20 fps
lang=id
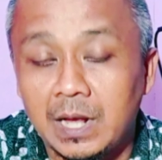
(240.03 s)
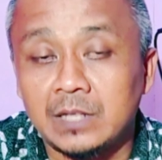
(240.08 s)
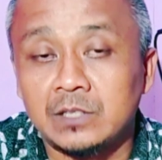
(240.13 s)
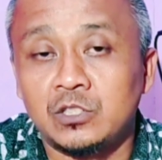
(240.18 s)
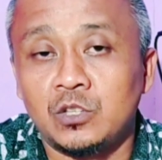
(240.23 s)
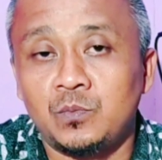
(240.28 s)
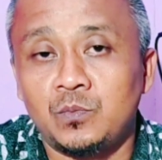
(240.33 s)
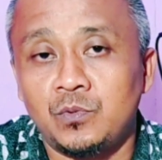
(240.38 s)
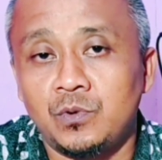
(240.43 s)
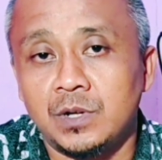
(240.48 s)

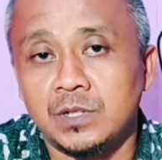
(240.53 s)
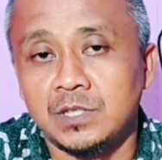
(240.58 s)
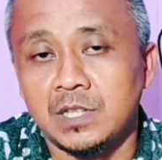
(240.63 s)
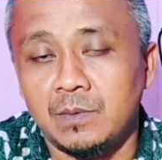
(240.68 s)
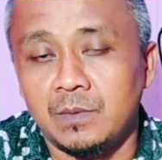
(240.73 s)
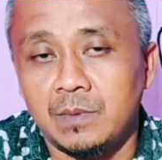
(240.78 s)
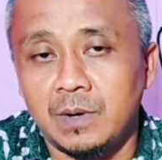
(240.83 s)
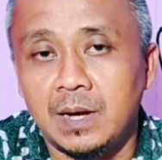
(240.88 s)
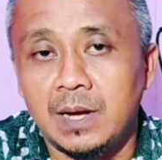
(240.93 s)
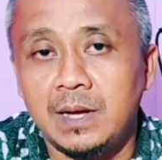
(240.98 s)
ataupun
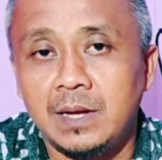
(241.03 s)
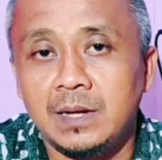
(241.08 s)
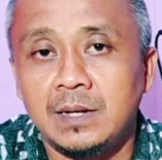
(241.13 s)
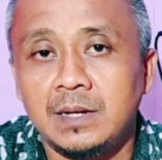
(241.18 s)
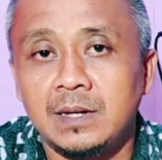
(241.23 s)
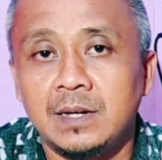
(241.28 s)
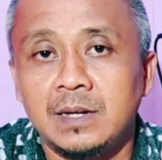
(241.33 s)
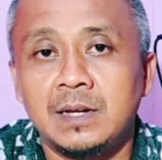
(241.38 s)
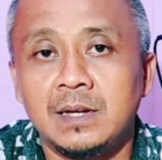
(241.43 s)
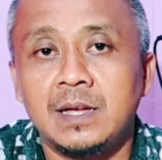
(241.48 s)
nasabah,
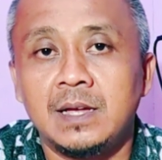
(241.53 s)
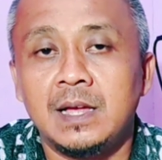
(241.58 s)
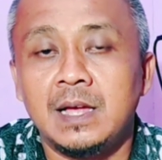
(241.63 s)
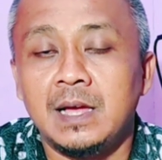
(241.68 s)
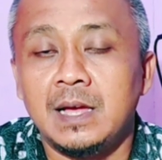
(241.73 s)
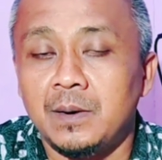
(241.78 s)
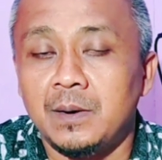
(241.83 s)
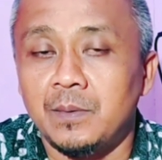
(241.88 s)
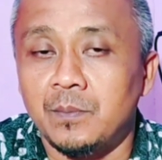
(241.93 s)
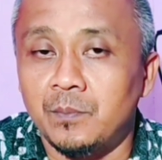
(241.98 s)

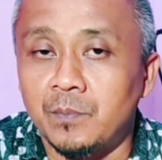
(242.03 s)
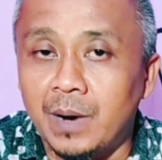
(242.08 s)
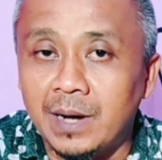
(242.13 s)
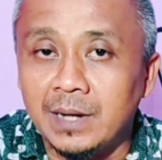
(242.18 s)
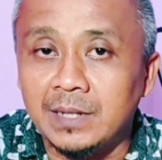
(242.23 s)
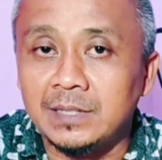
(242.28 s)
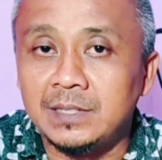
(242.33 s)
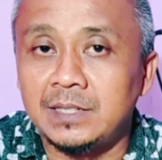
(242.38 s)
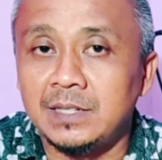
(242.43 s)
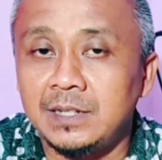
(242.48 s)

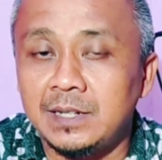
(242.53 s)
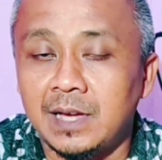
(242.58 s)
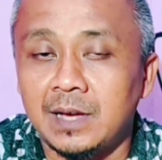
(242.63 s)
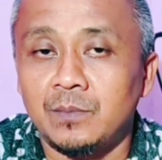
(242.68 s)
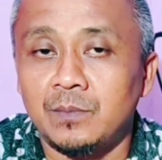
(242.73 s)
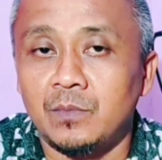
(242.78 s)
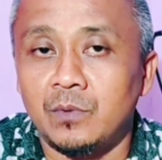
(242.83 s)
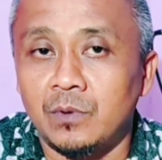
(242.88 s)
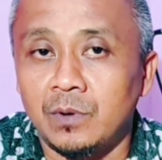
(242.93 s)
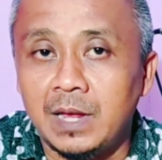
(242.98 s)
bank
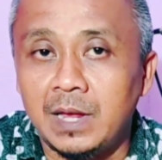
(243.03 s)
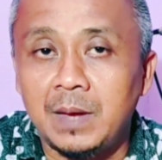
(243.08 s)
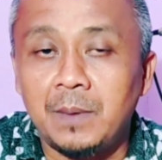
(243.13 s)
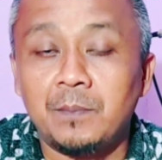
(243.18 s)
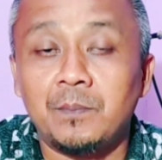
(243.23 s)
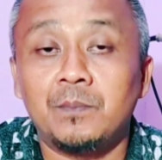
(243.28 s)
tidak boleh